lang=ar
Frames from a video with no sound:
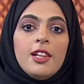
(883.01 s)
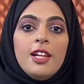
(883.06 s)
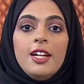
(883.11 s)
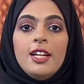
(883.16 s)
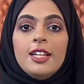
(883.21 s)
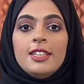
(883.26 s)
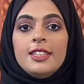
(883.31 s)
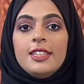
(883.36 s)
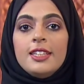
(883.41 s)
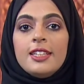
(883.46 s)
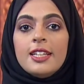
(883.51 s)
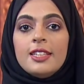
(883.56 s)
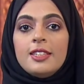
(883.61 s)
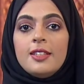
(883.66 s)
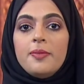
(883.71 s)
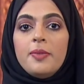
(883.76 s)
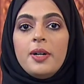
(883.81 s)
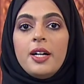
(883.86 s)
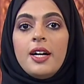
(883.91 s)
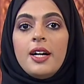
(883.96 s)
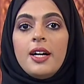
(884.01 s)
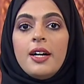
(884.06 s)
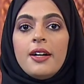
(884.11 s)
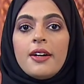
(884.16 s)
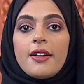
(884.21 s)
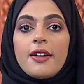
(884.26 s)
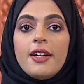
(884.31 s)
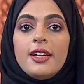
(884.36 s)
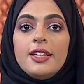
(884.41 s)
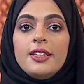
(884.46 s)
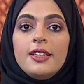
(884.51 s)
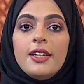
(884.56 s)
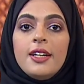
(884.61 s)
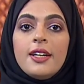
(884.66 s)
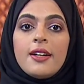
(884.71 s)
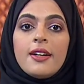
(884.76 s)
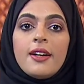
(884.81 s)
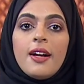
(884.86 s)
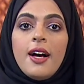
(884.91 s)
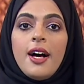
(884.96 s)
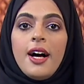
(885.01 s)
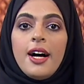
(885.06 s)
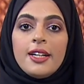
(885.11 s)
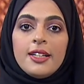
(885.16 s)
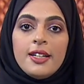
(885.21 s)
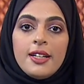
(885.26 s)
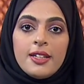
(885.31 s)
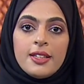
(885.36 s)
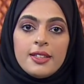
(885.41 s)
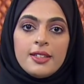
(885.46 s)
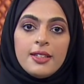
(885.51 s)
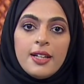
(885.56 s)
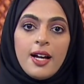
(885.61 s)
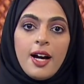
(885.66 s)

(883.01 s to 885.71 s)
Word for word: التي كتبها رايدر هاغارد